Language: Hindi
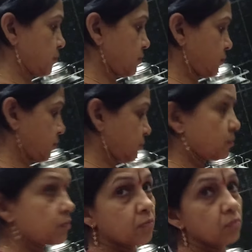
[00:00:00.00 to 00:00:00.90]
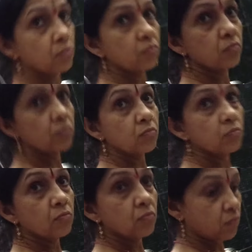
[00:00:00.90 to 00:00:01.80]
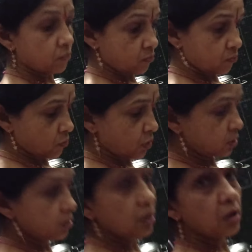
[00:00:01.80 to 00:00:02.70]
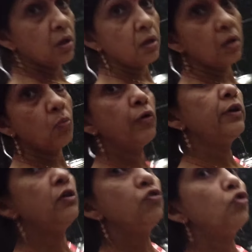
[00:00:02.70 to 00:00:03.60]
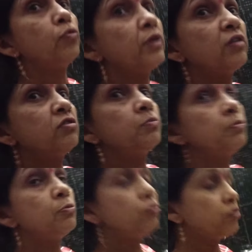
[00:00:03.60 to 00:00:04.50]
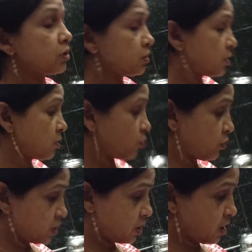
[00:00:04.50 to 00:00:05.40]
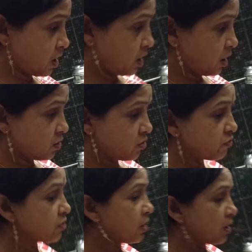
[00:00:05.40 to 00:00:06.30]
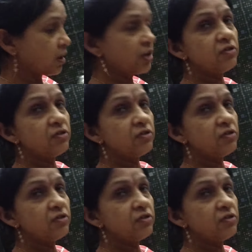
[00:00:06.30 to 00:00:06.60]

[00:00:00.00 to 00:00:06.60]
मम्मा क्या बना रही ये ये वही जो तुम रेसिपी पूछ रहे थे वही है ये है